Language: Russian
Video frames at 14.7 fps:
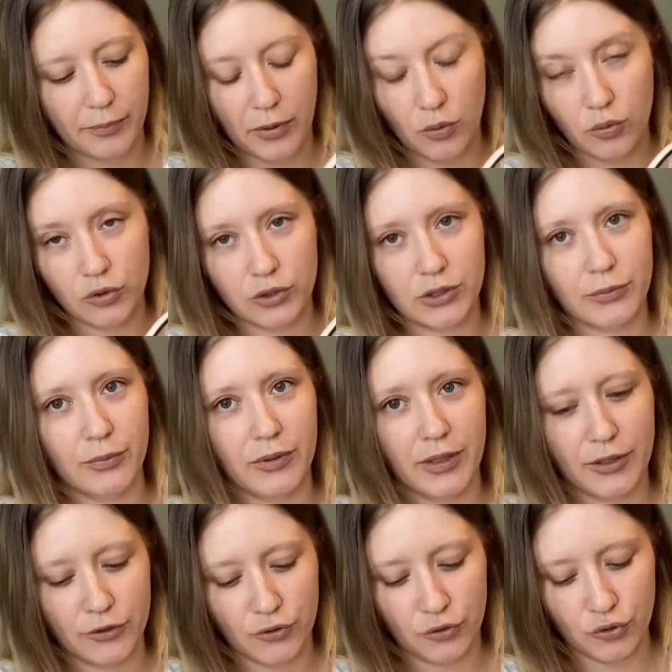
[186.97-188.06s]
Похожая была
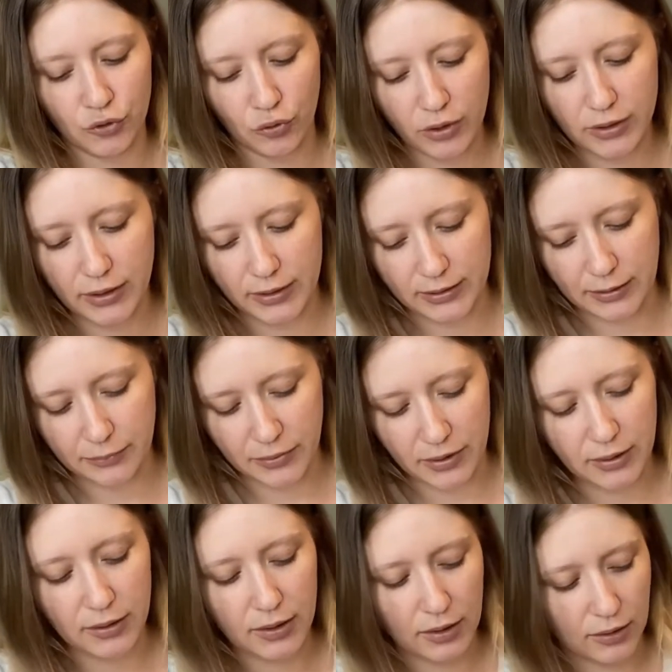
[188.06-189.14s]
еще черная, это
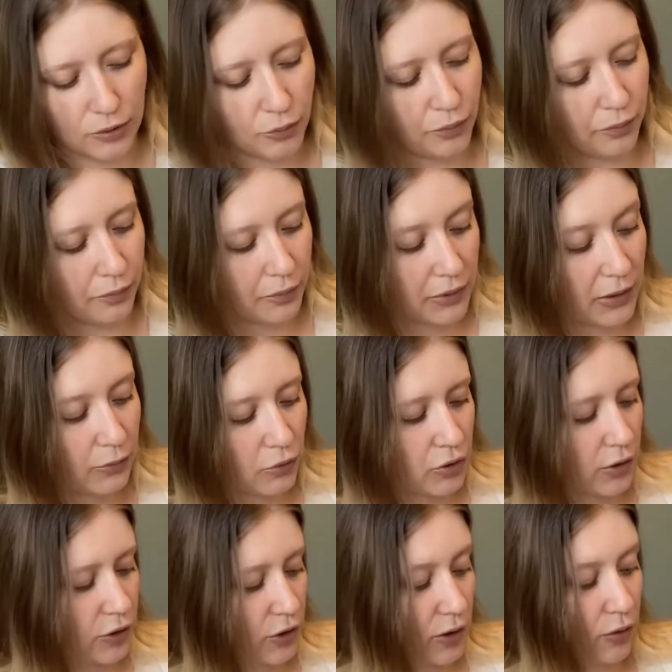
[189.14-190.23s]
белая, ну, потому что
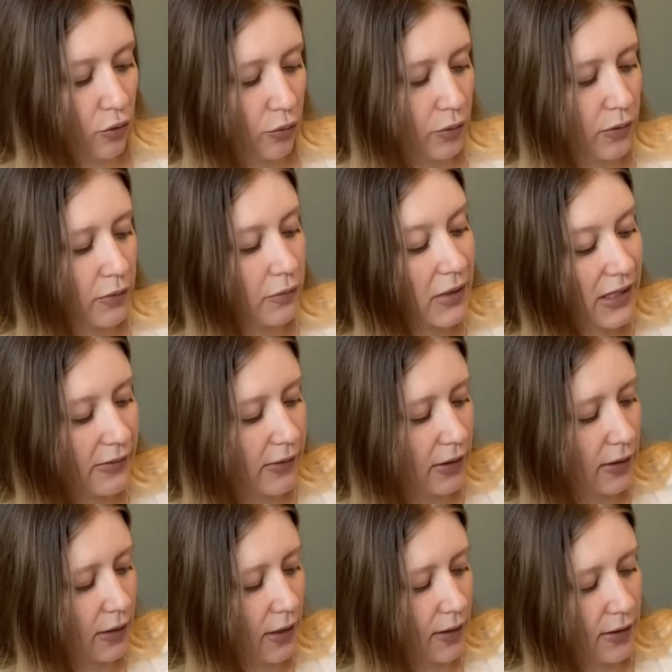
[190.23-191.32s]
человек любит
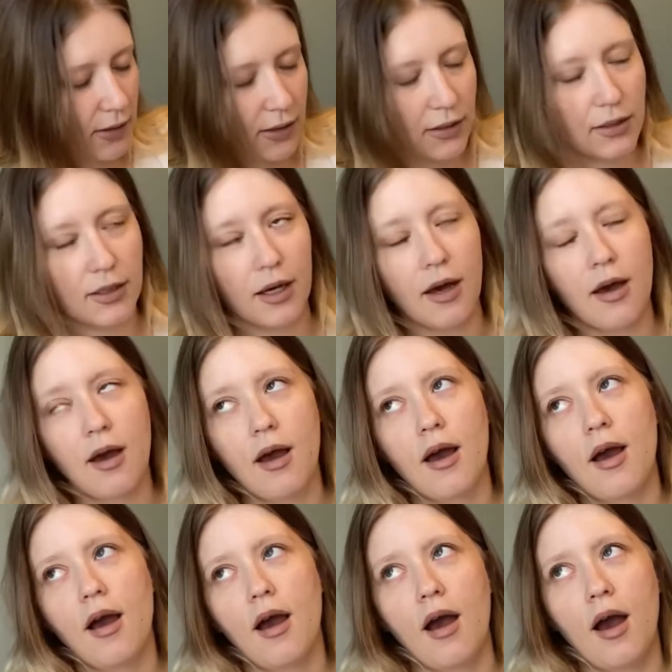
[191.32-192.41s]
светлые оттенки.
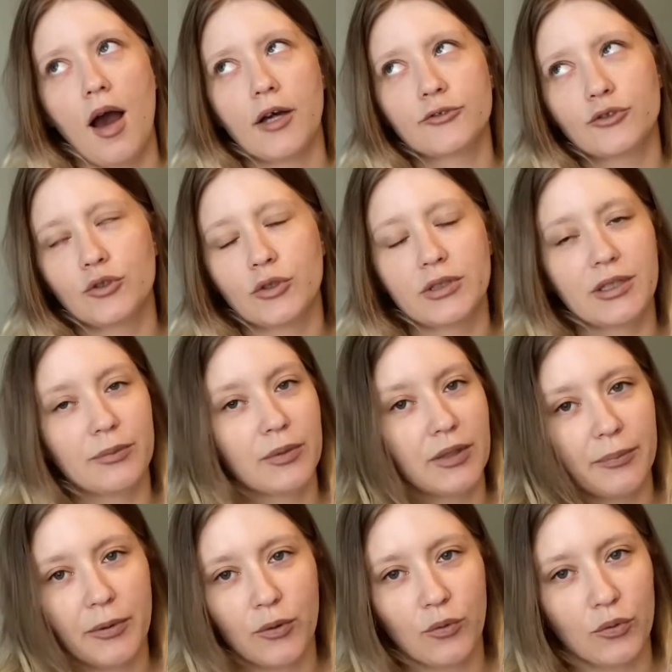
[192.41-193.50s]
А черная была
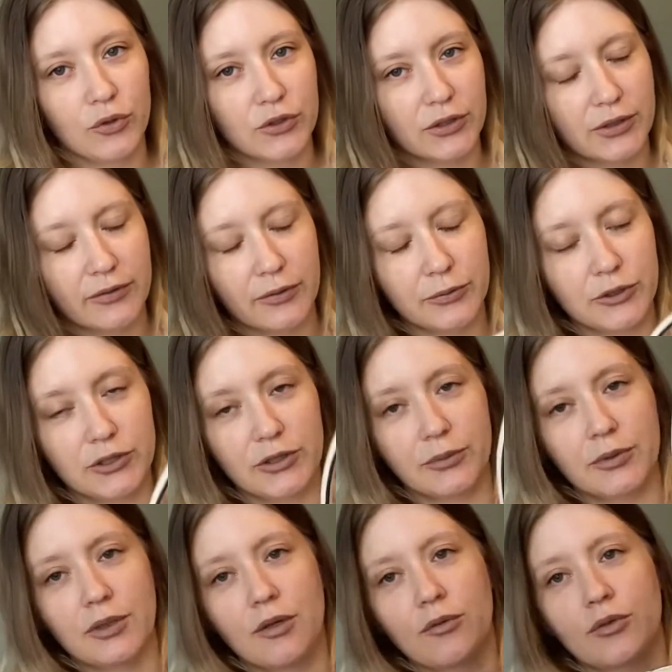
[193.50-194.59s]
похожая. Это вообще был
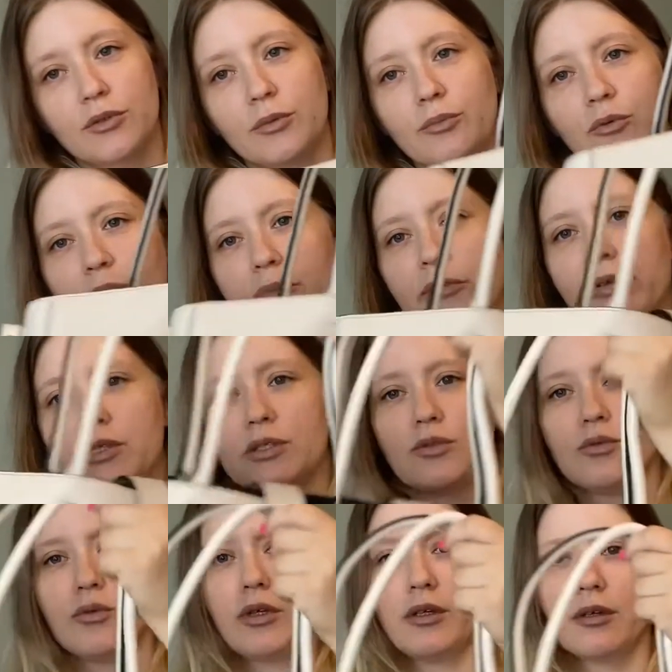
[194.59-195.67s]
какой-то
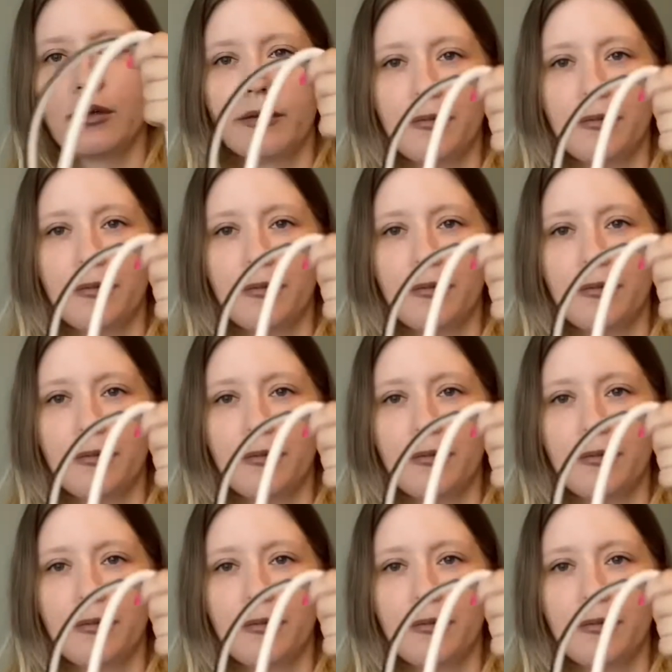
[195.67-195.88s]
бомба-восторг.